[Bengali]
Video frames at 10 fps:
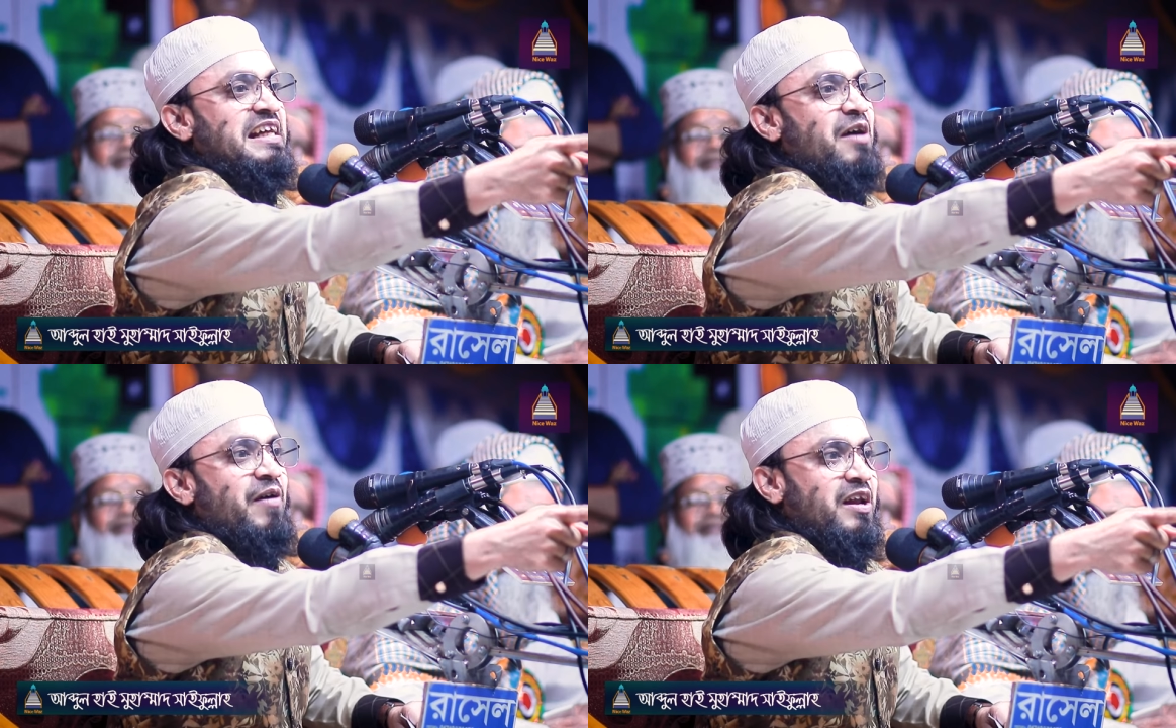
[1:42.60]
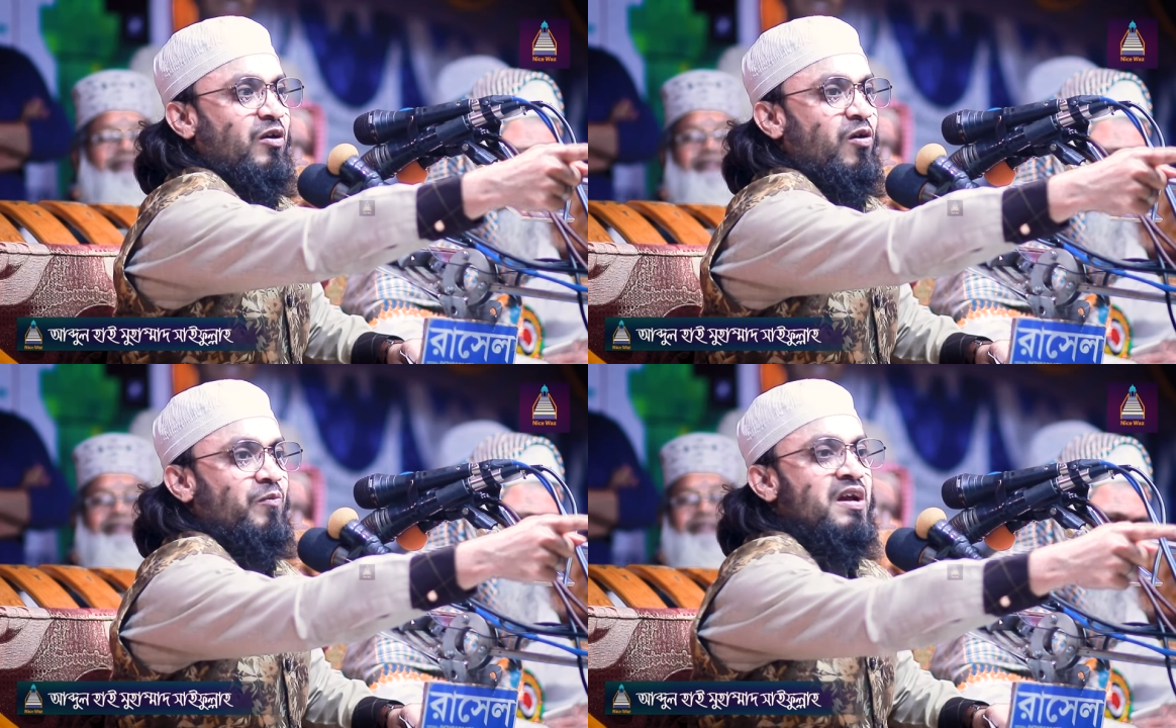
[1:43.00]
কিনা ভাই
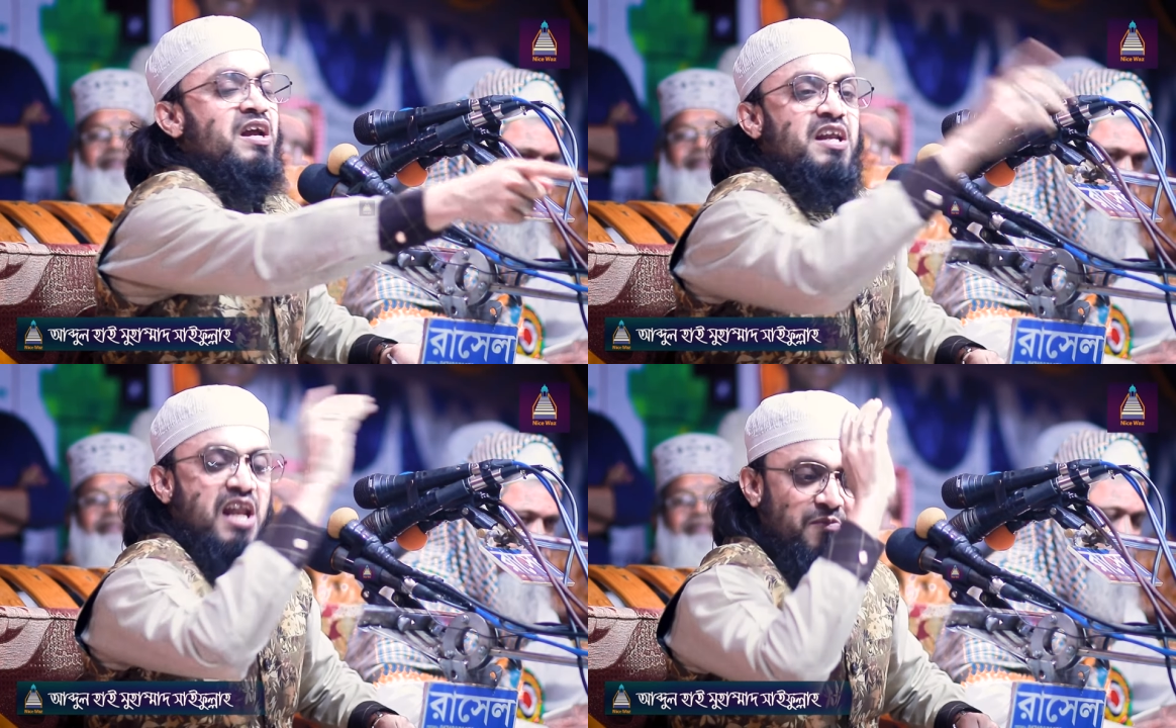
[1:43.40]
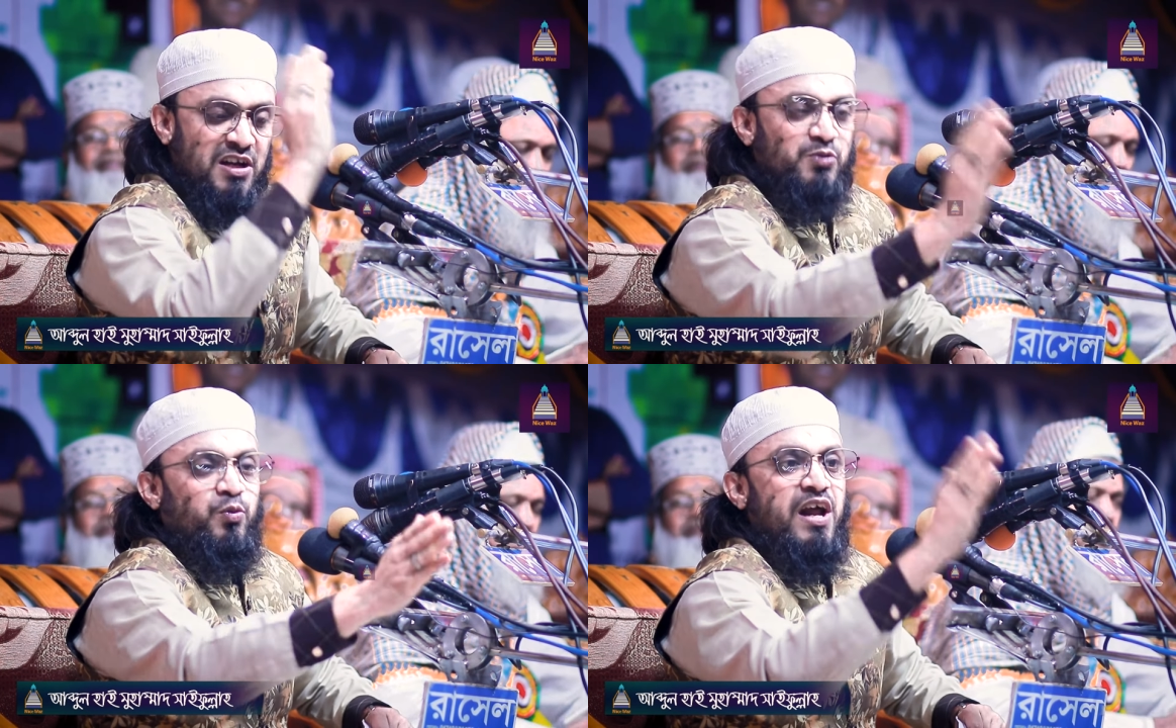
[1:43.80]
এরকম
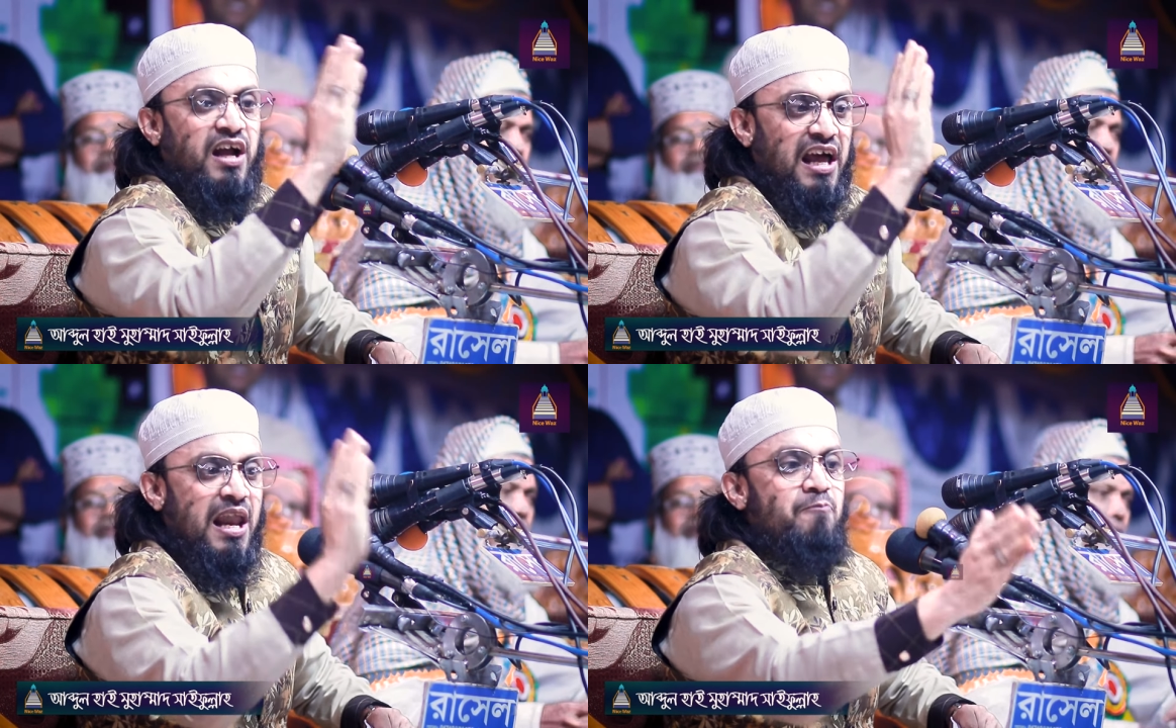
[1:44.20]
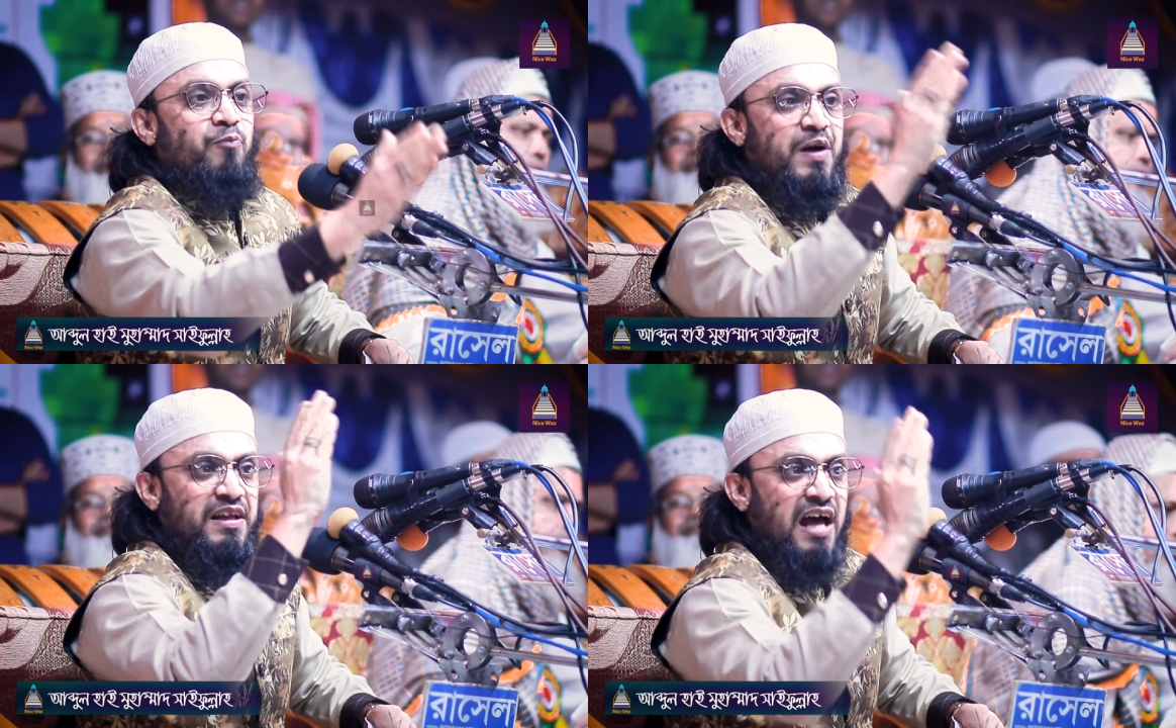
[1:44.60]
নামাজ পড়ে কালাম পরে